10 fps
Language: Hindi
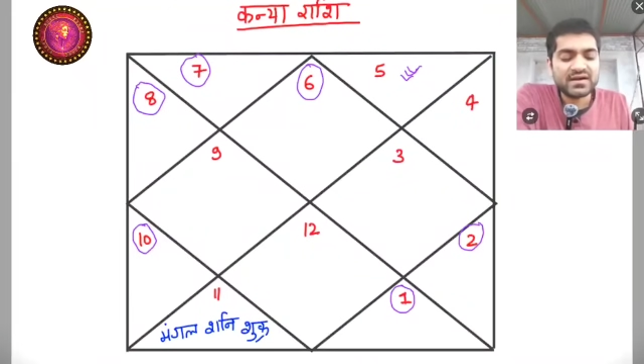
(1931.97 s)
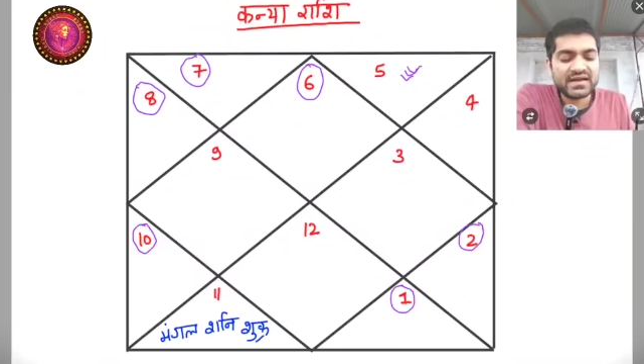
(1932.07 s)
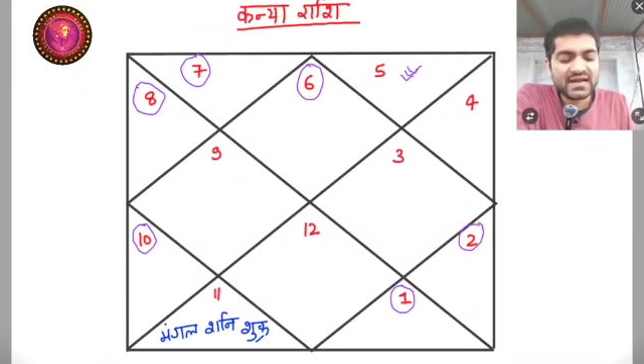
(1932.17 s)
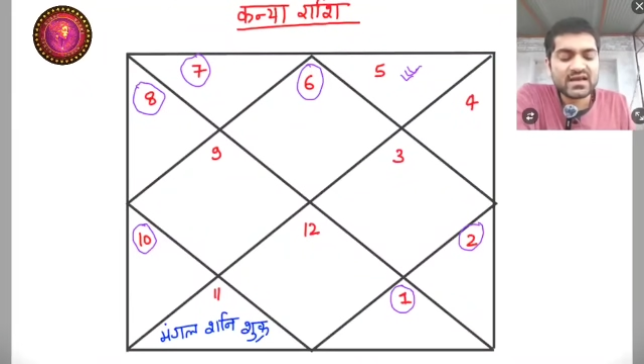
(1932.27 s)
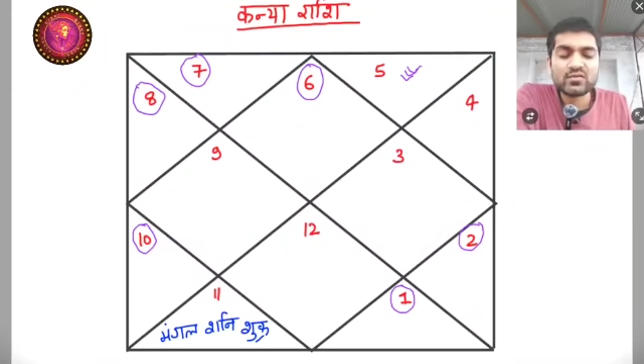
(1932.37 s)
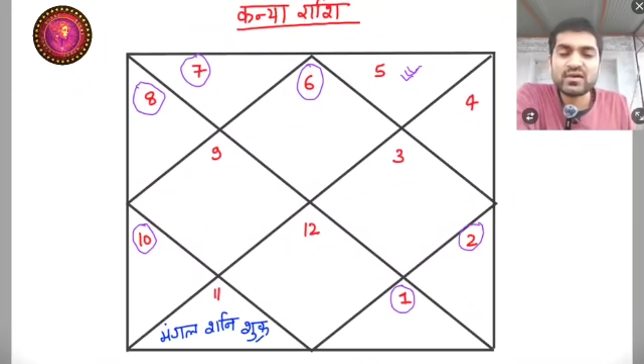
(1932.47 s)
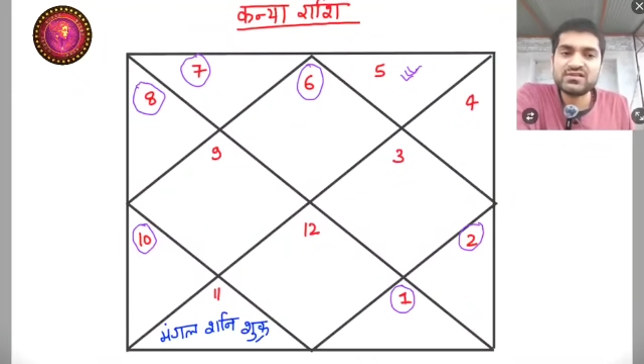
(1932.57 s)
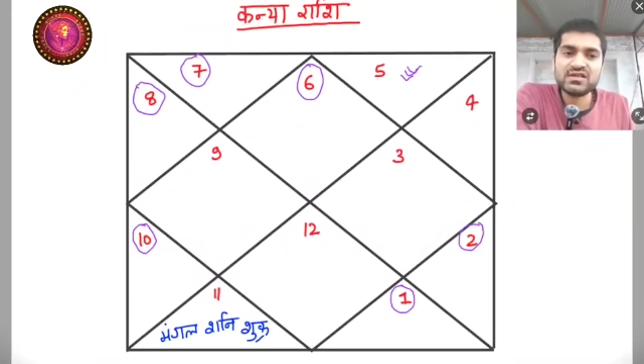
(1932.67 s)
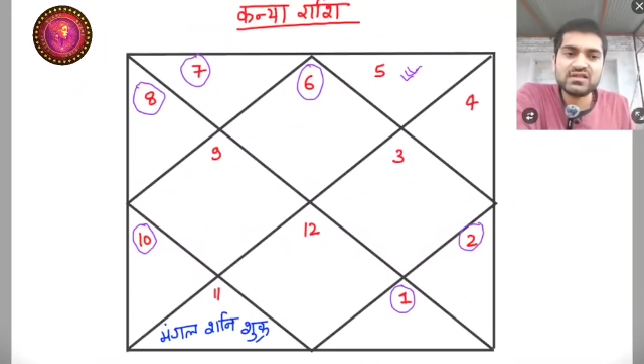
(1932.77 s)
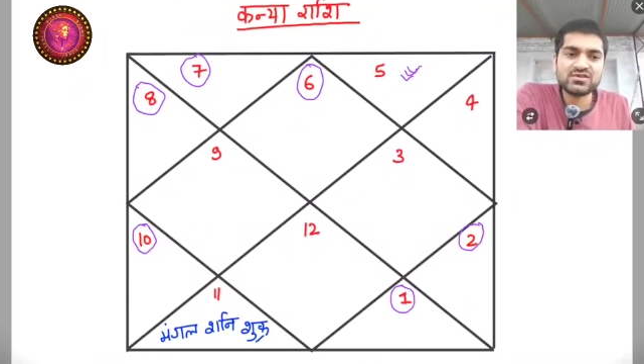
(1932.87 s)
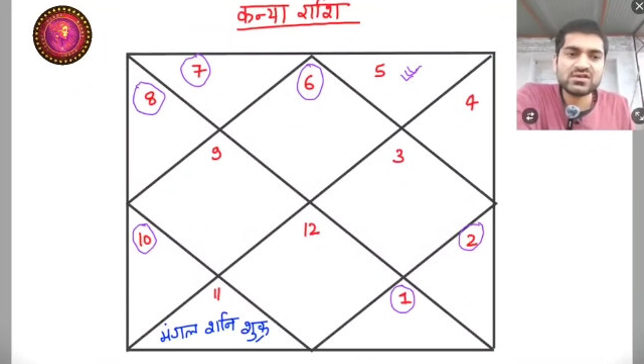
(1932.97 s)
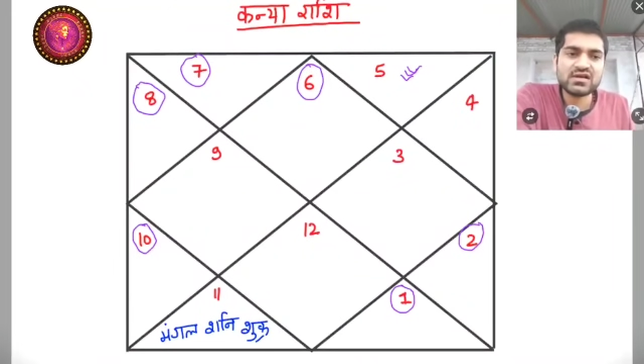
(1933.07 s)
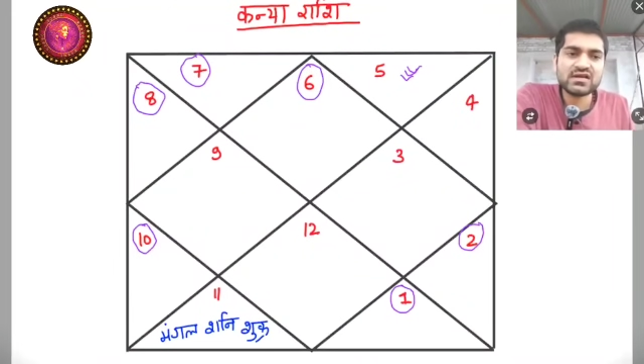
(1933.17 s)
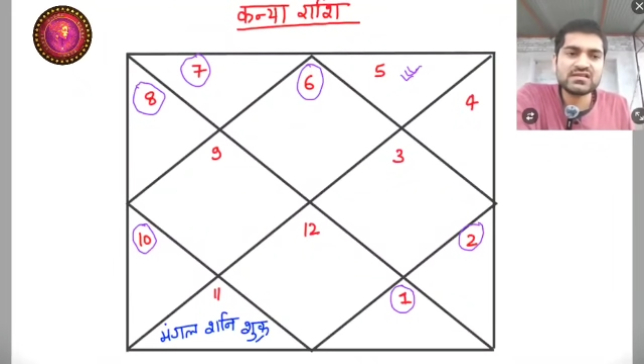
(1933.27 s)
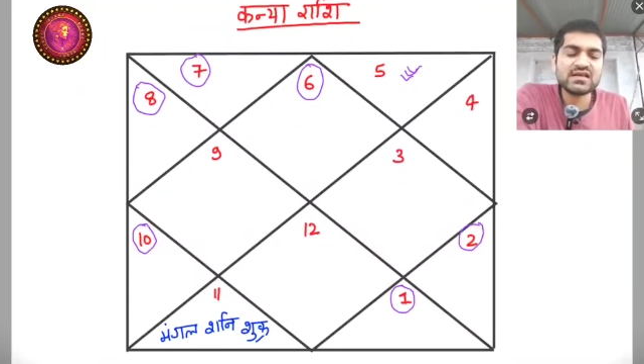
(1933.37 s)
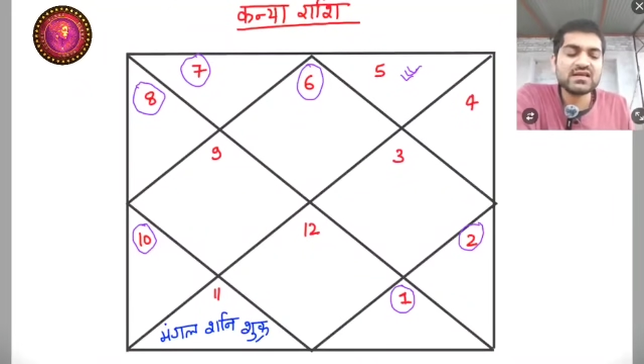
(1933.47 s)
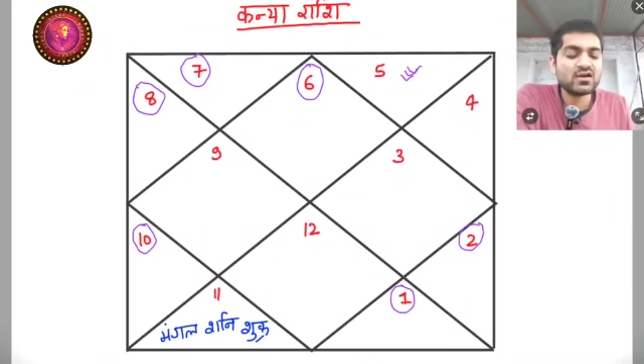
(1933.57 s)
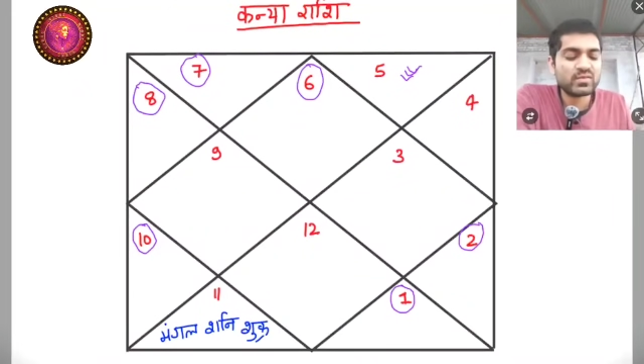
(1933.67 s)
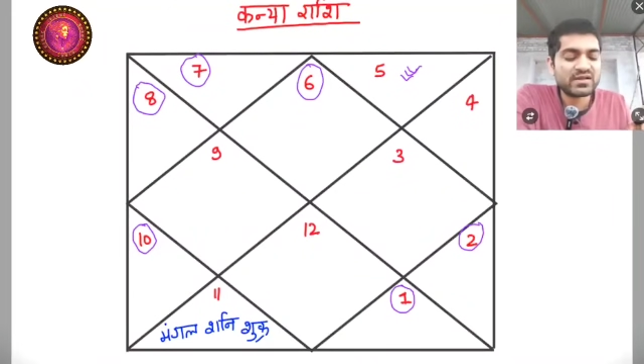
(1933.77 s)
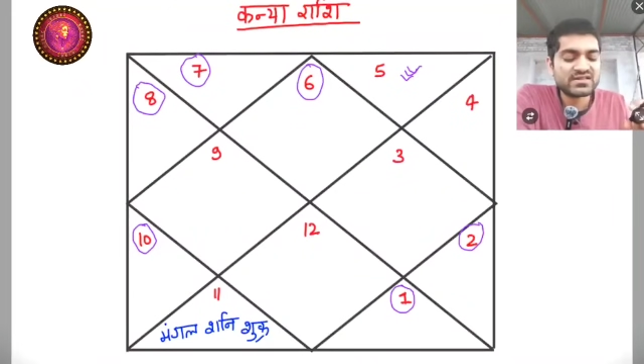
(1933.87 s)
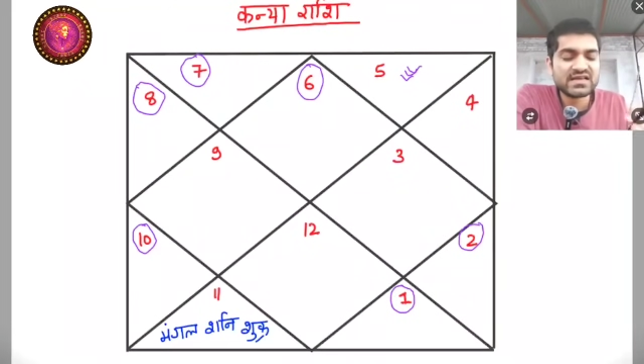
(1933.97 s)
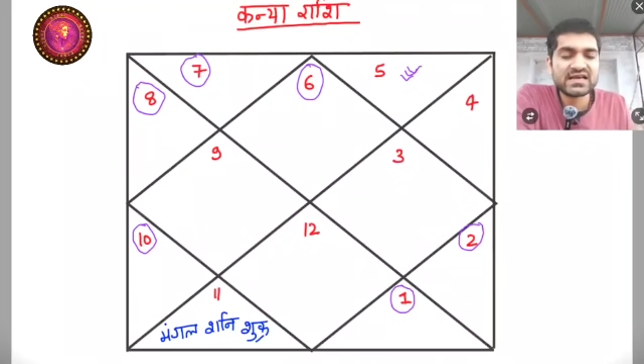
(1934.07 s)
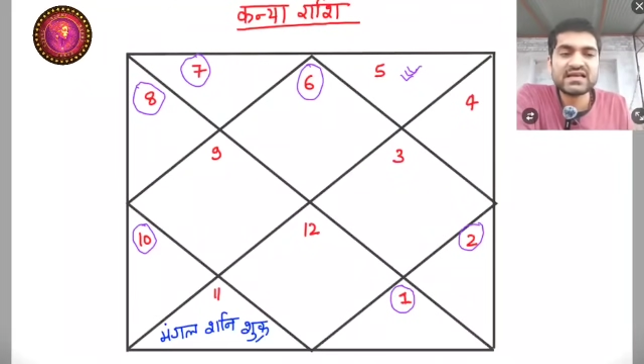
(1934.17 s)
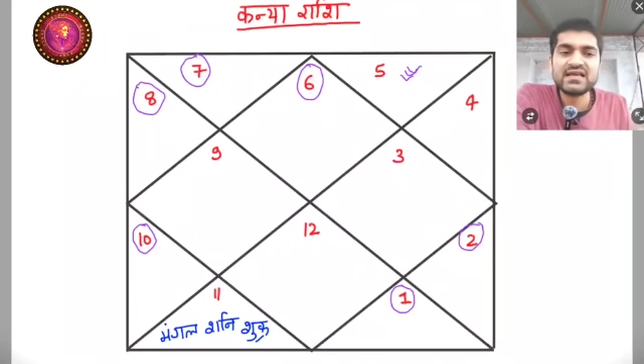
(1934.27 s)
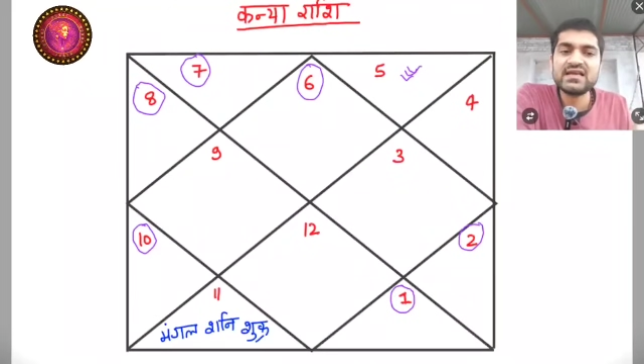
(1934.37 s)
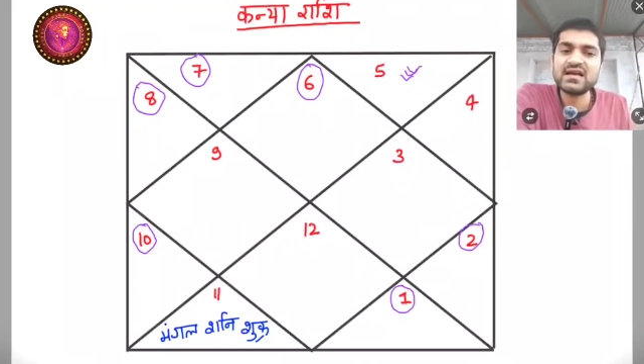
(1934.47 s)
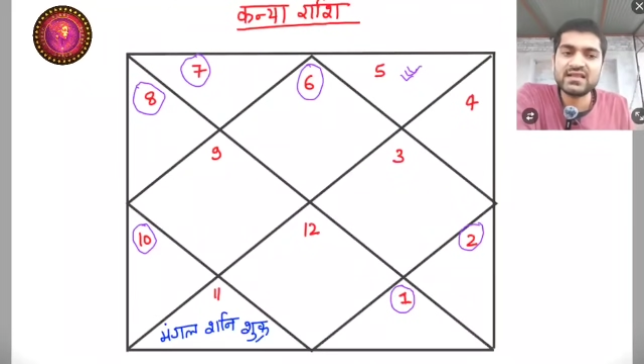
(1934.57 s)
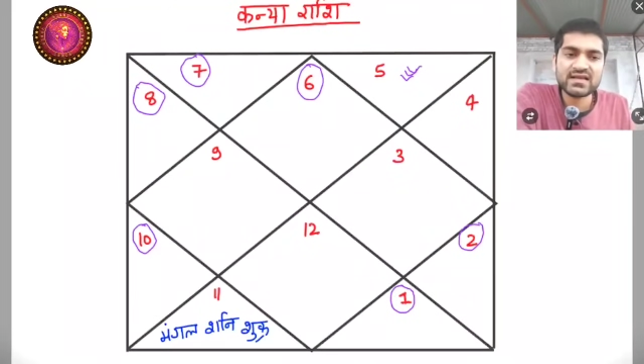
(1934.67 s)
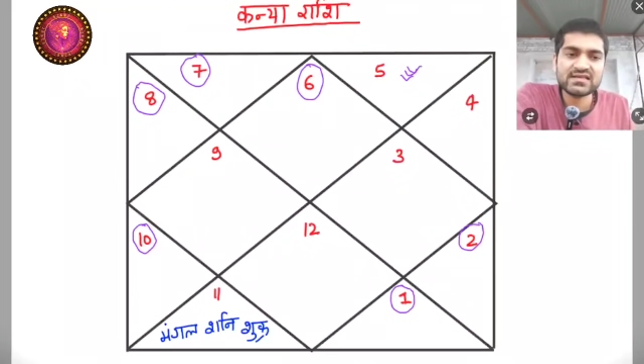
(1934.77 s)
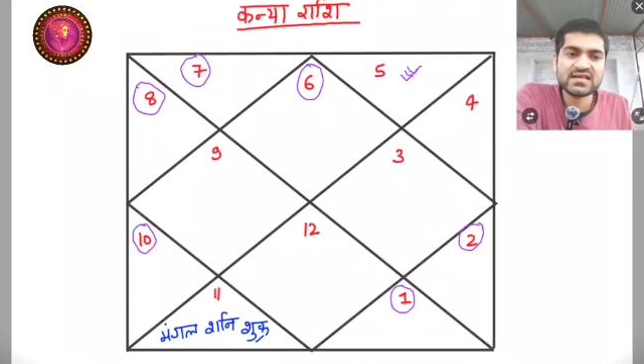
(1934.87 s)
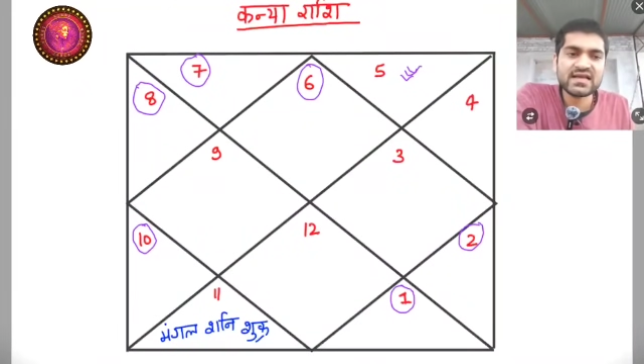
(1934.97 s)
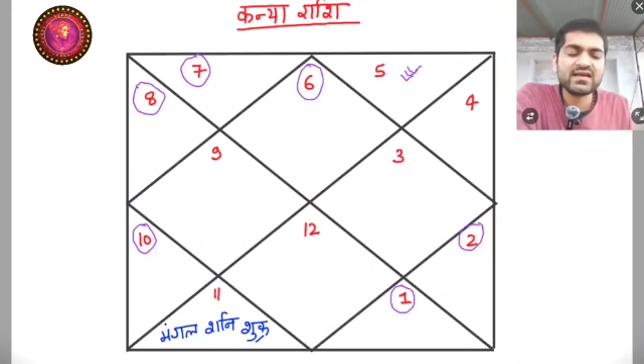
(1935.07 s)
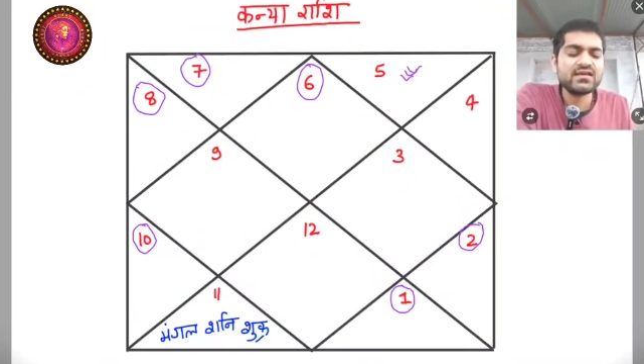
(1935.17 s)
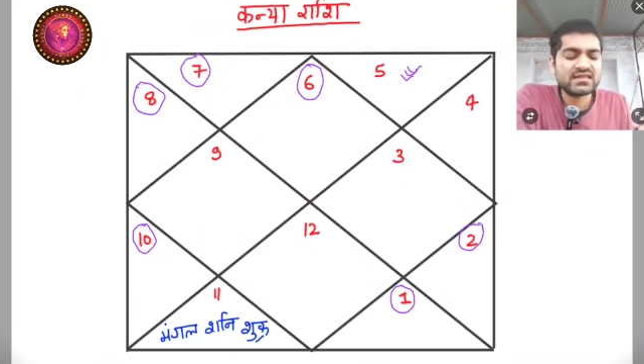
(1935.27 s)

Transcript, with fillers: डेली हनुमान जी के दर्शन करने जाएं हनुमान जी के आगे घी का दिया जलाएं